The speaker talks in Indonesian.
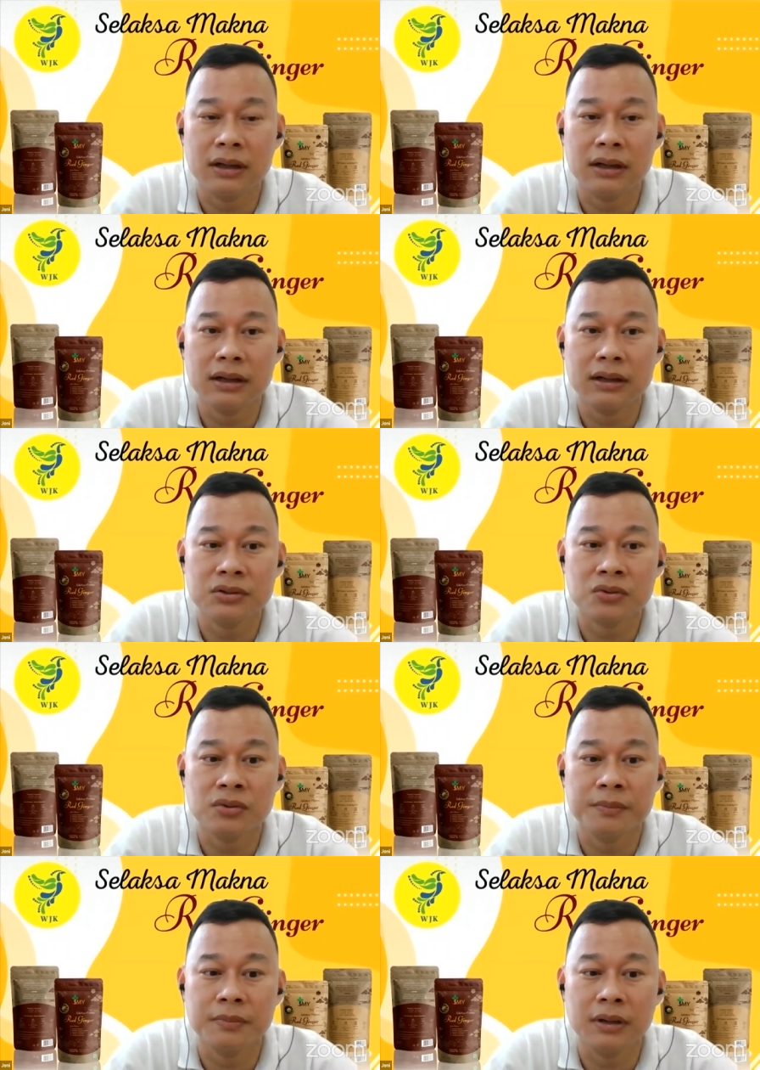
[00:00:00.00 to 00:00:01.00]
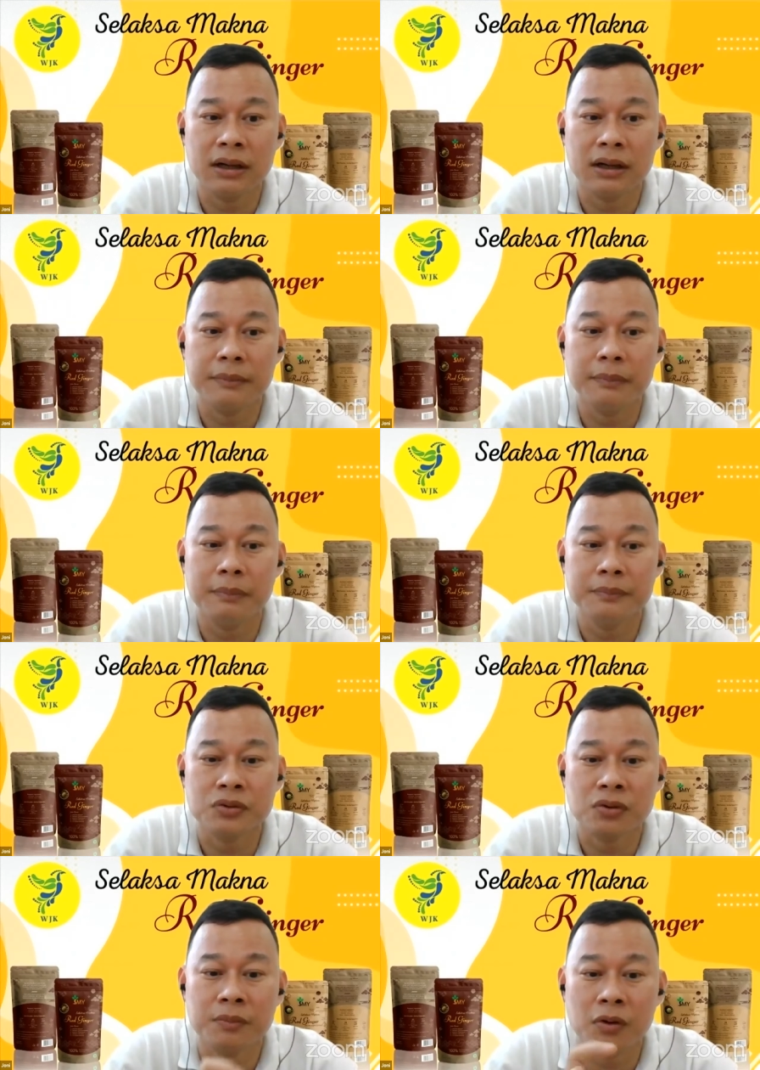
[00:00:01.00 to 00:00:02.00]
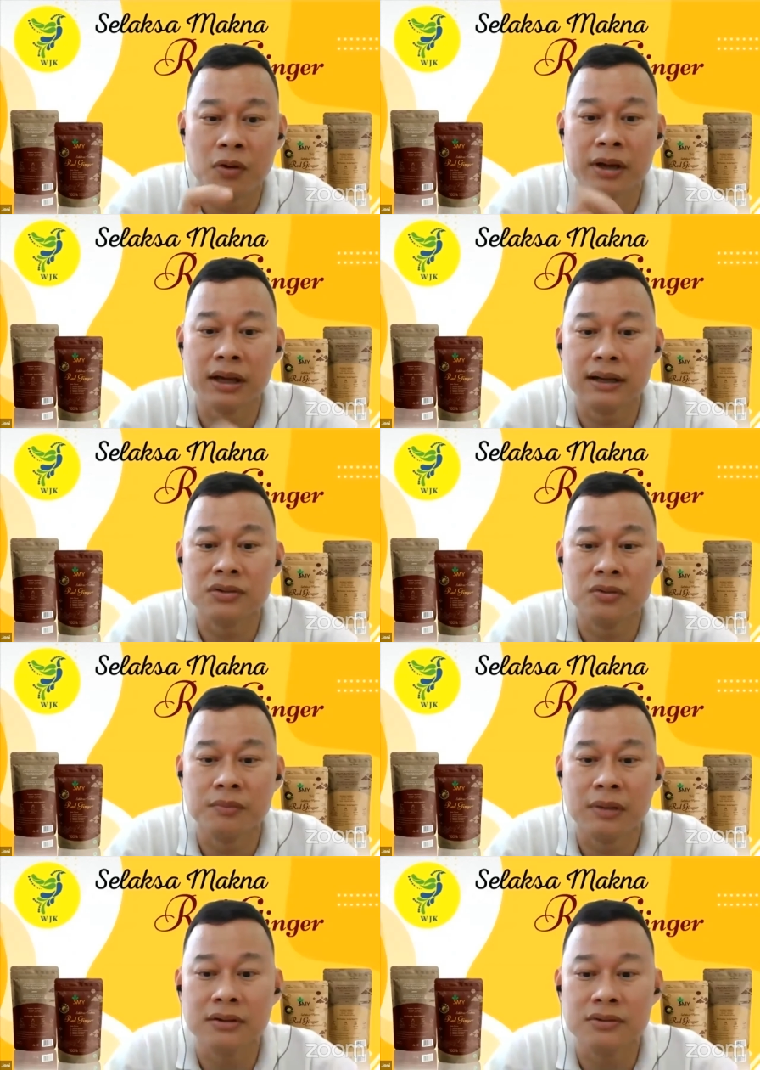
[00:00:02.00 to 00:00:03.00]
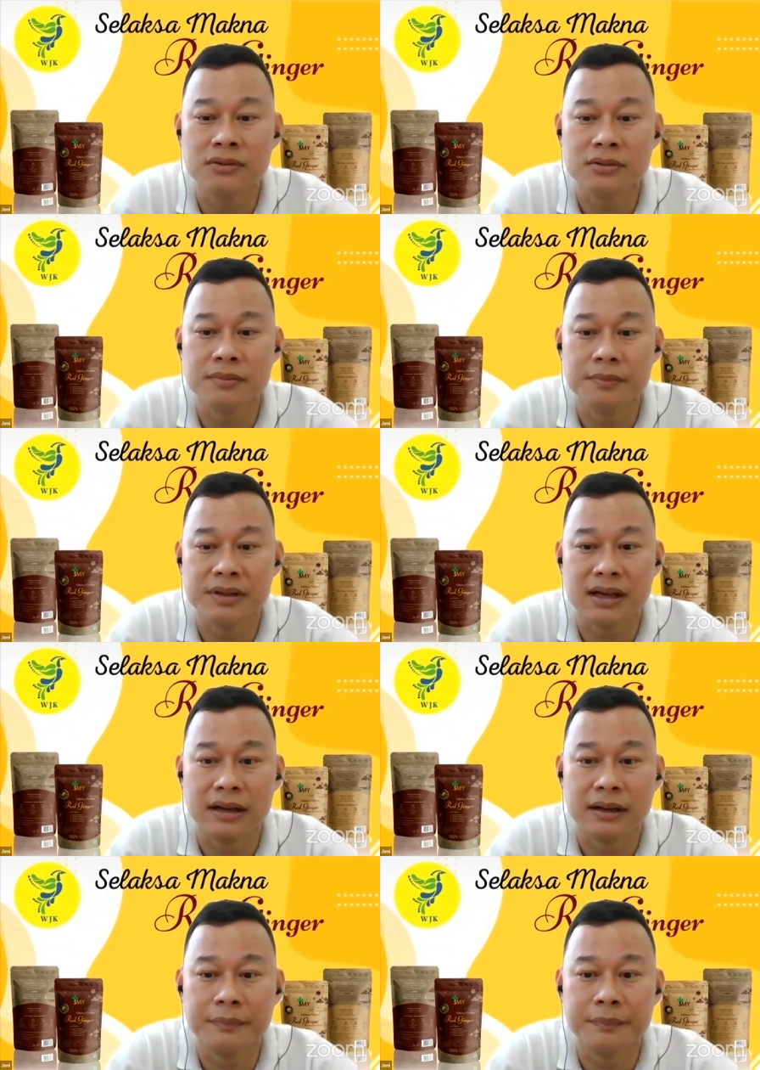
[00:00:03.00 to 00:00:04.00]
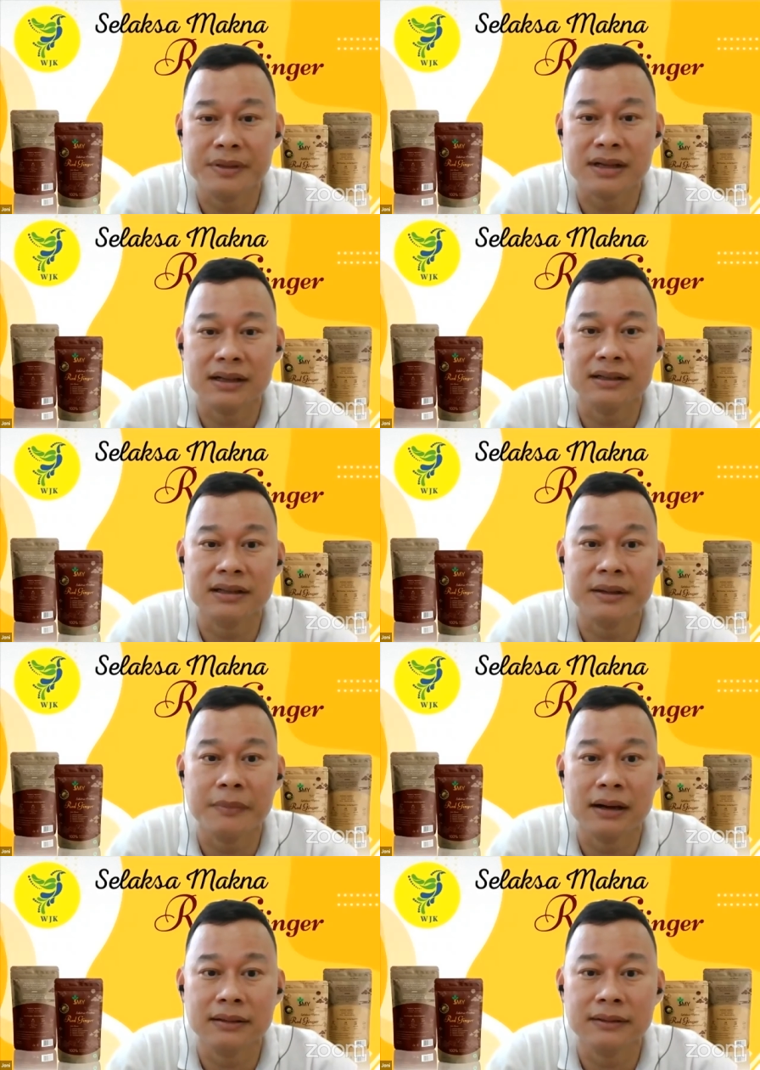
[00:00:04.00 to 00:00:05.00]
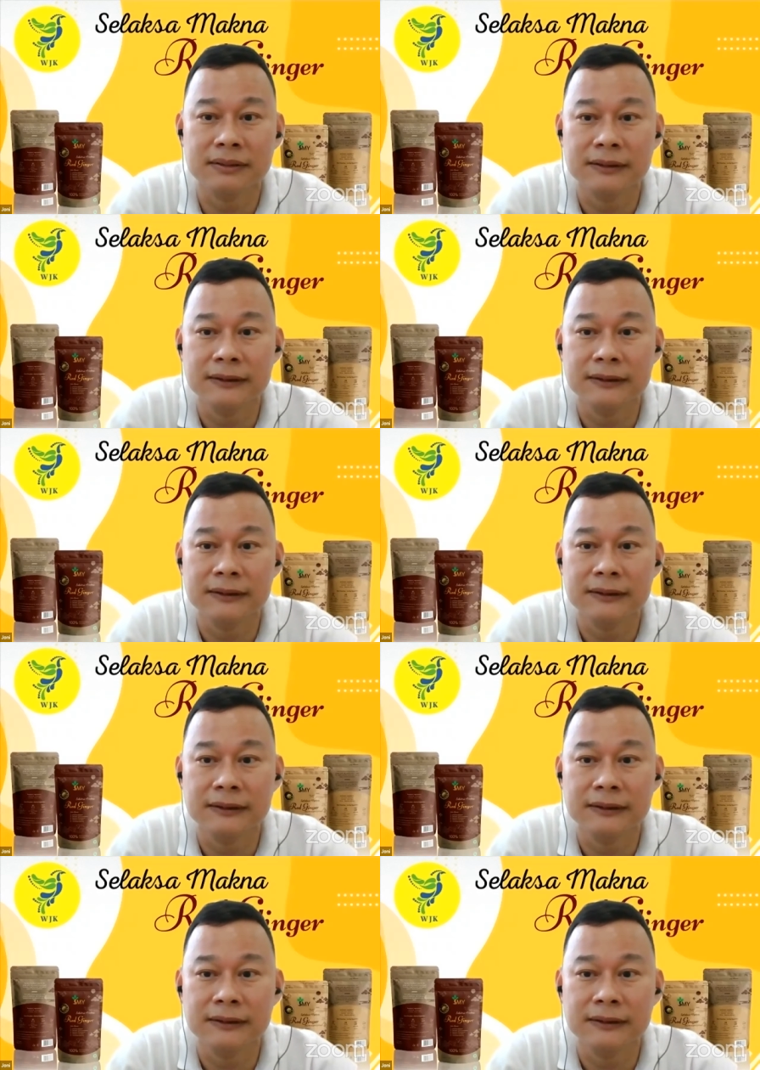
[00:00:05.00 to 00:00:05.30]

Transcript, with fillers: uh, oke okay lah cukup bagus bisa bisa diterima gitu.